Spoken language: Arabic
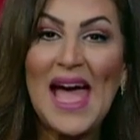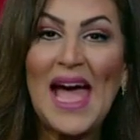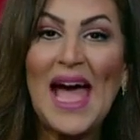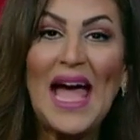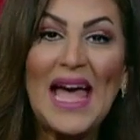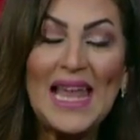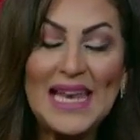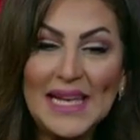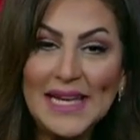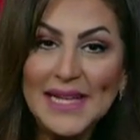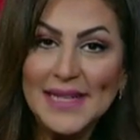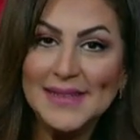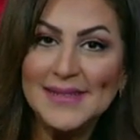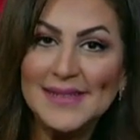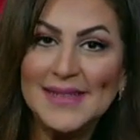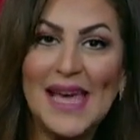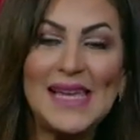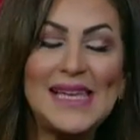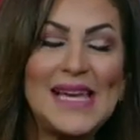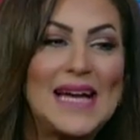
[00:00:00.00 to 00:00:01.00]
حاليا
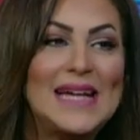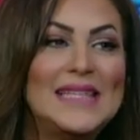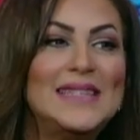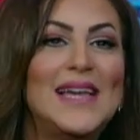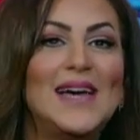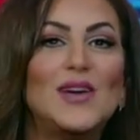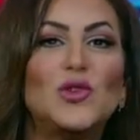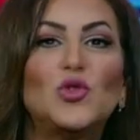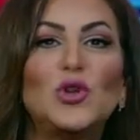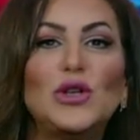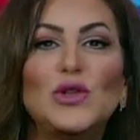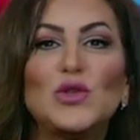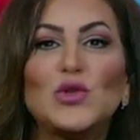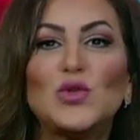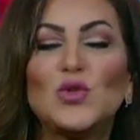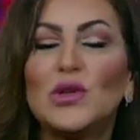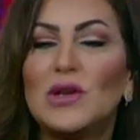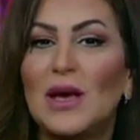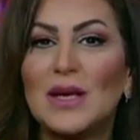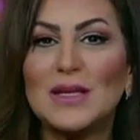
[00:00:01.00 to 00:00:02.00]
اي حد هيروح
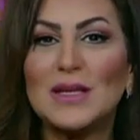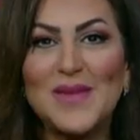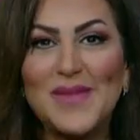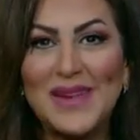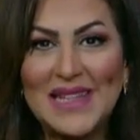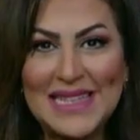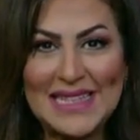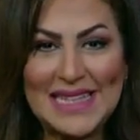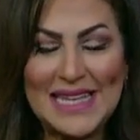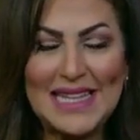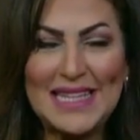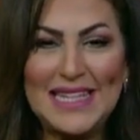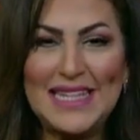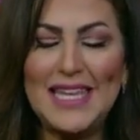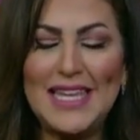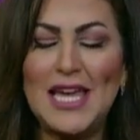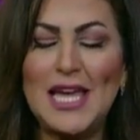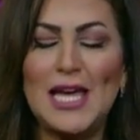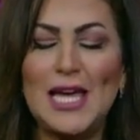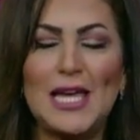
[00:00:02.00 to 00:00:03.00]
يزور العاصمه
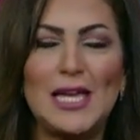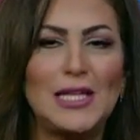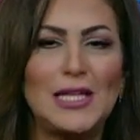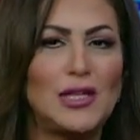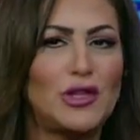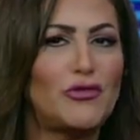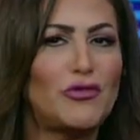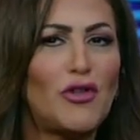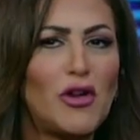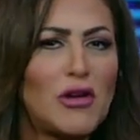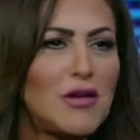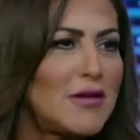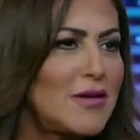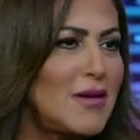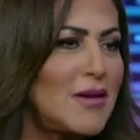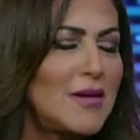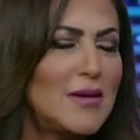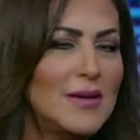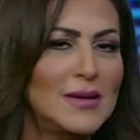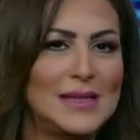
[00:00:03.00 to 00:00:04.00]
الاداريه
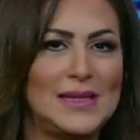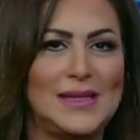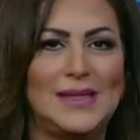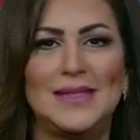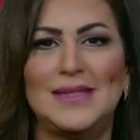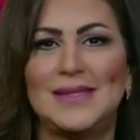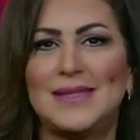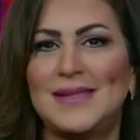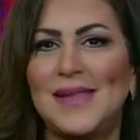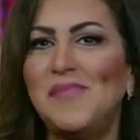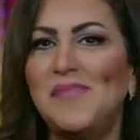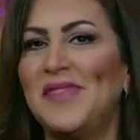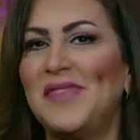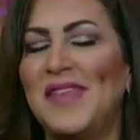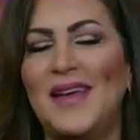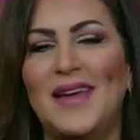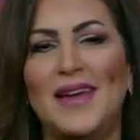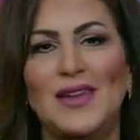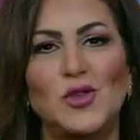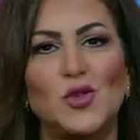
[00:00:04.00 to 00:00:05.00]
يتفرج
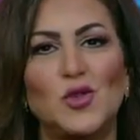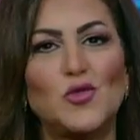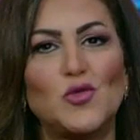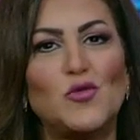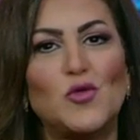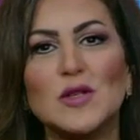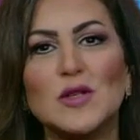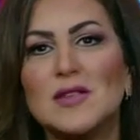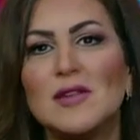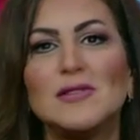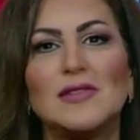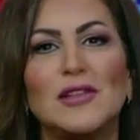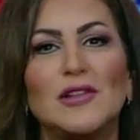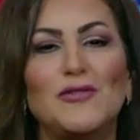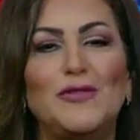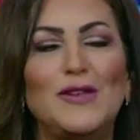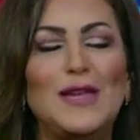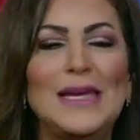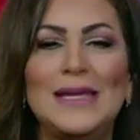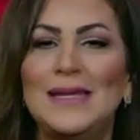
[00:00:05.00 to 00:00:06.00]
يستمتع يشوف وصلنا
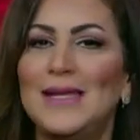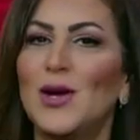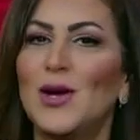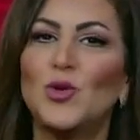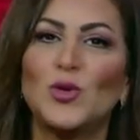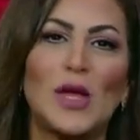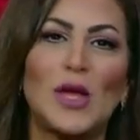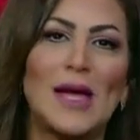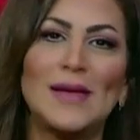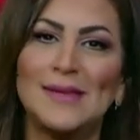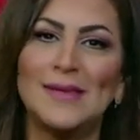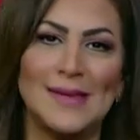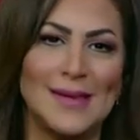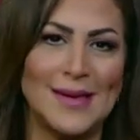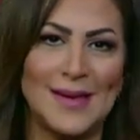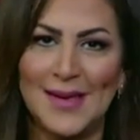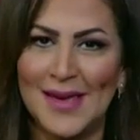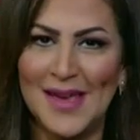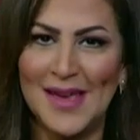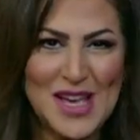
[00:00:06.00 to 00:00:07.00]
لفين ياخد
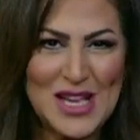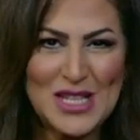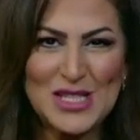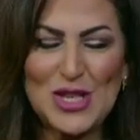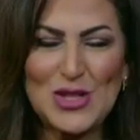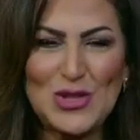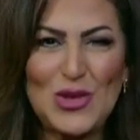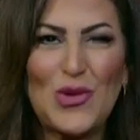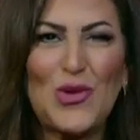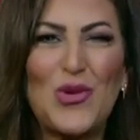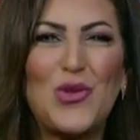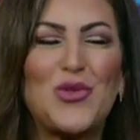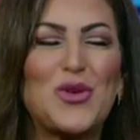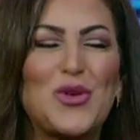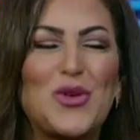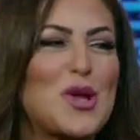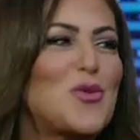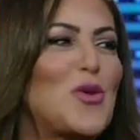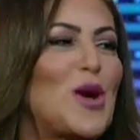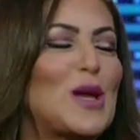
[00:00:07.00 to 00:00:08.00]
حد صديقه
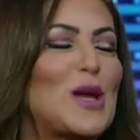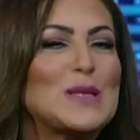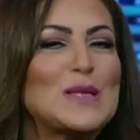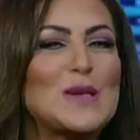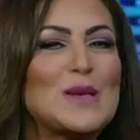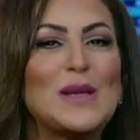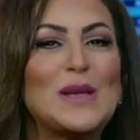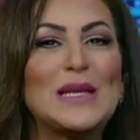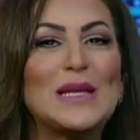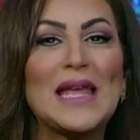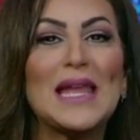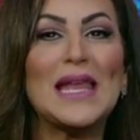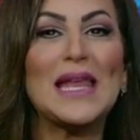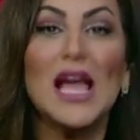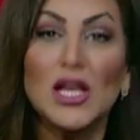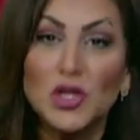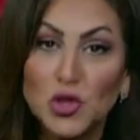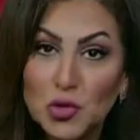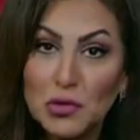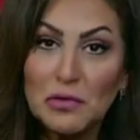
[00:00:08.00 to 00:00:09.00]
يفرجه على العاصمه
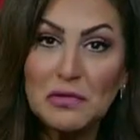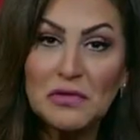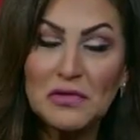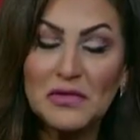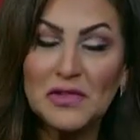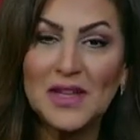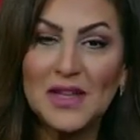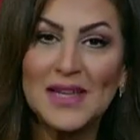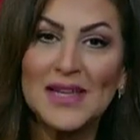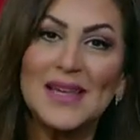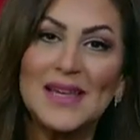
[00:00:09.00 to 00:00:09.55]
الاداريه هتشوف